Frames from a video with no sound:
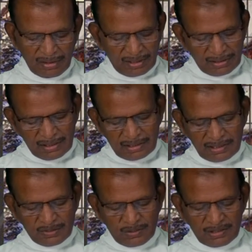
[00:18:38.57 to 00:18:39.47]
அங்கேயே
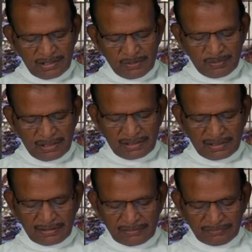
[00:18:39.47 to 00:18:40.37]
இரட்டை குழந்தைகள்
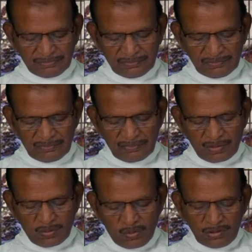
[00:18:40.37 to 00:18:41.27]
பிறக்கிறது
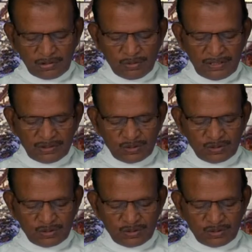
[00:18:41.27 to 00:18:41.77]
கொளுத்துவேன்னு